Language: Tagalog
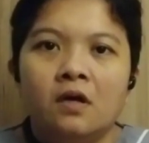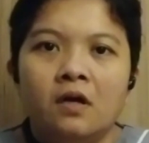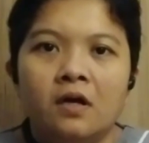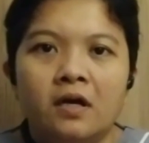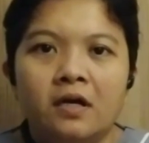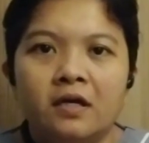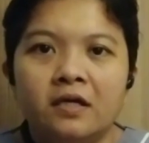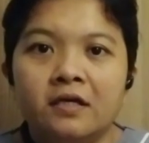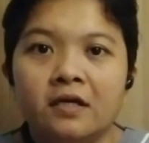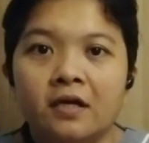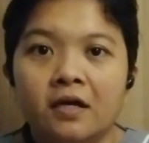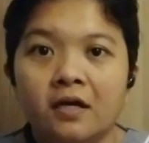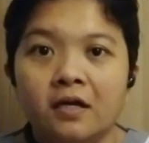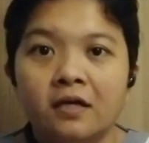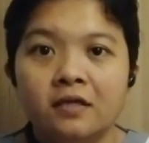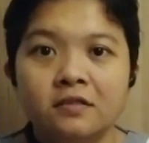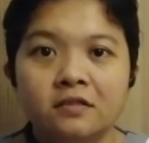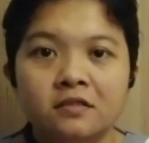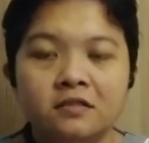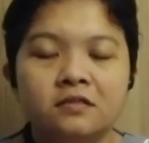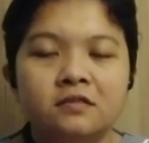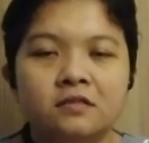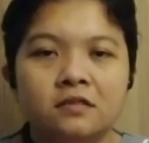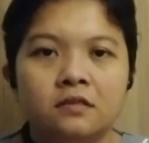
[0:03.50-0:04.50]
Hi
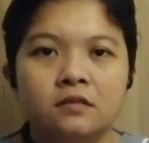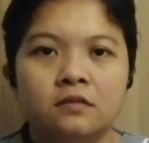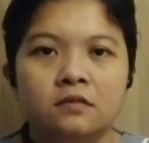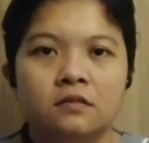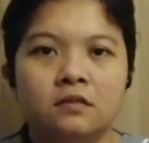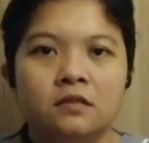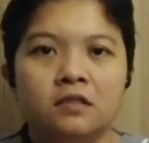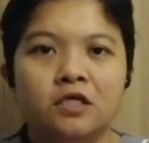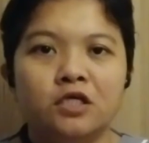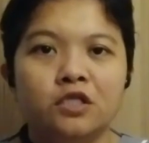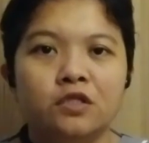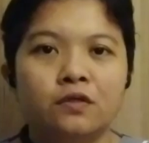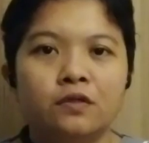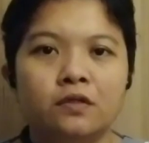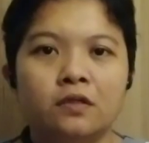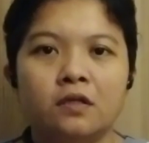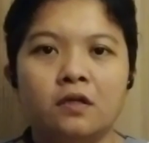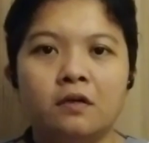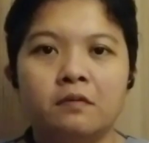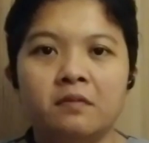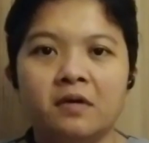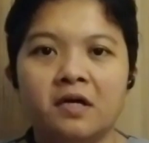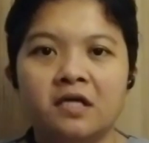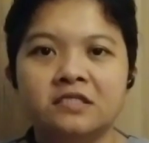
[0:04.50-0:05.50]
guys! Nandito na
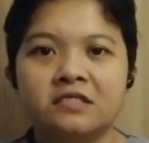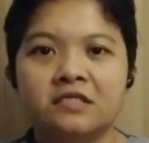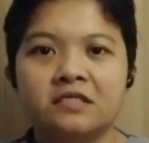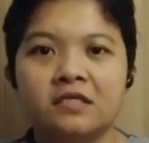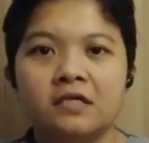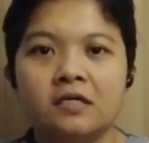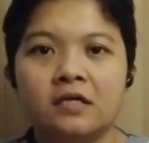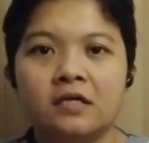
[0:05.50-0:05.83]
naman si